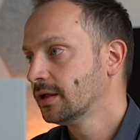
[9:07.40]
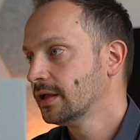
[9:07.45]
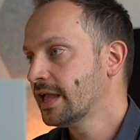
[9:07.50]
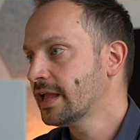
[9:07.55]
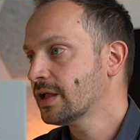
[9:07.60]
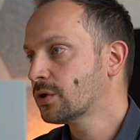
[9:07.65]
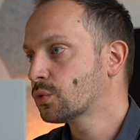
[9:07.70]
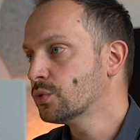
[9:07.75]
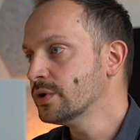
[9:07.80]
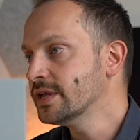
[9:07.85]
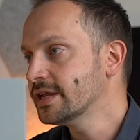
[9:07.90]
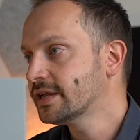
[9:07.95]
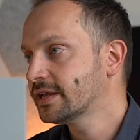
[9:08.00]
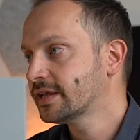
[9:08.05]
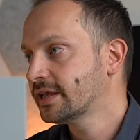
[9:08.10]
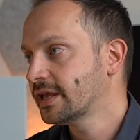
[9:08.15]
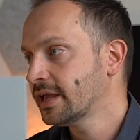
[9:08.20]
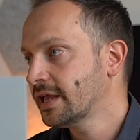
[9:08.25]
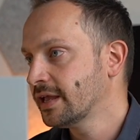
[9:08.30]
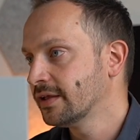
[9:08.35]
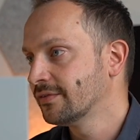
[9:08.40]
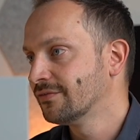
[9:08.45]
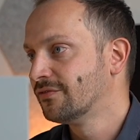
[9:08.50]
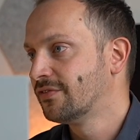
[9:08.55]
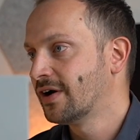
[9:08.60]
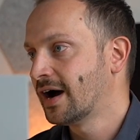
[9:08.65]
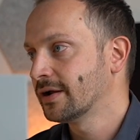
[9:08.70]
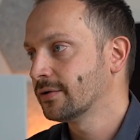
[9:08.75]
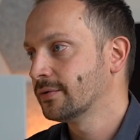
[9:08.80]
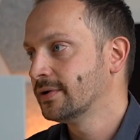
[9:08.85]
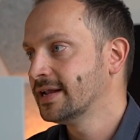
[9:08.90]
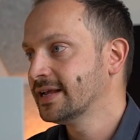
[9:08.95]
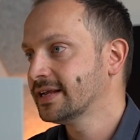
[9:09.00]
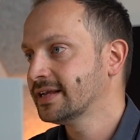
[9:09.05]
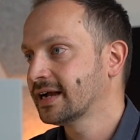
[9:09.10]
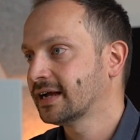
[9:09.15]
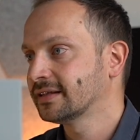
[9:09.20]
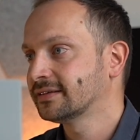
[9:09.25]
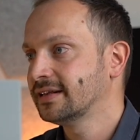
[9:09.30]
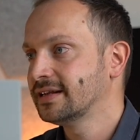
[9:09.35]
È qui che vanno
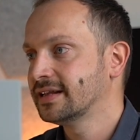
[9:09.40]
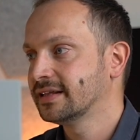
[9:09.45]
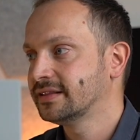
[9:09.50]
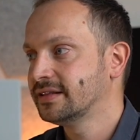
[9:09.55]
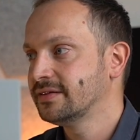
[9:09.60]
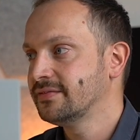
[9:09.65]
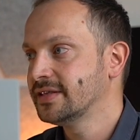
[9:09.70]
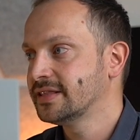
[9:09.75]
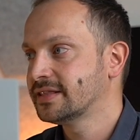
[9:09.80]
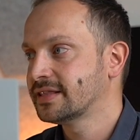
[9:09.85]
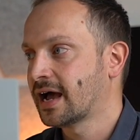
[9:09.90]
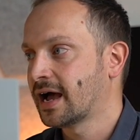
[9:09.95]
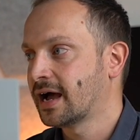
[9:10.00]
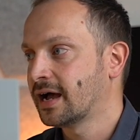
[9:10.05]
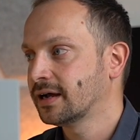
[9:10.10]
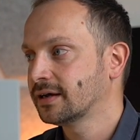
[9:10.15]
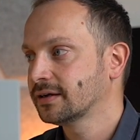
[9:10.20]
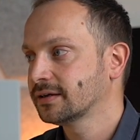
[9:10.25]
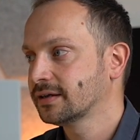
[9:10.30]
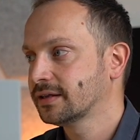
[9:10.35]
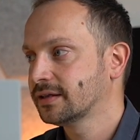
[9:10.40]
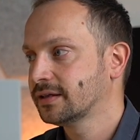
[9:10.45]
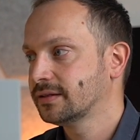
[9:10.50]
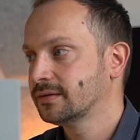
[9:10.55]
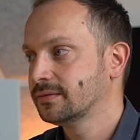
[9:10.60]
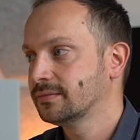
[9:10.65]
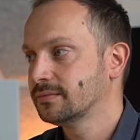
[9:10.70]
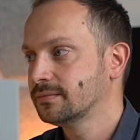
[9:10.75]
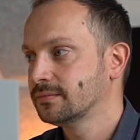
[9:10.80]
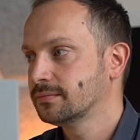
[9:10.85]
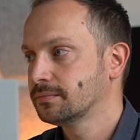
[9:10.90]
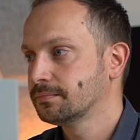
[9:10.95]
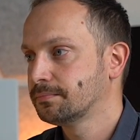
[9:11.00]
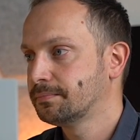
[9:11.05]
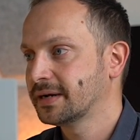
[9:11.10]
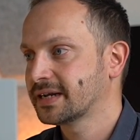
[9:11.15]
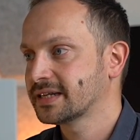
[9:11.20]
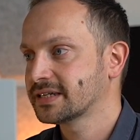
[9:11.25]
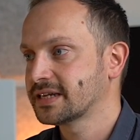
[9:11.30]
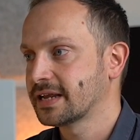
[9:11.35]
elencate le attività
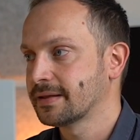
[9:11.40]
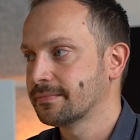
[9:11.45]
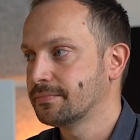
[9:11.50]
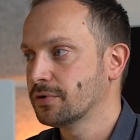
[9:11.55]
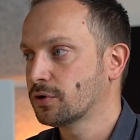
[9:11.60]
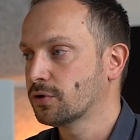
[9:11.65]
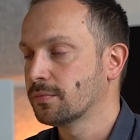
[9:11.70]
per esempio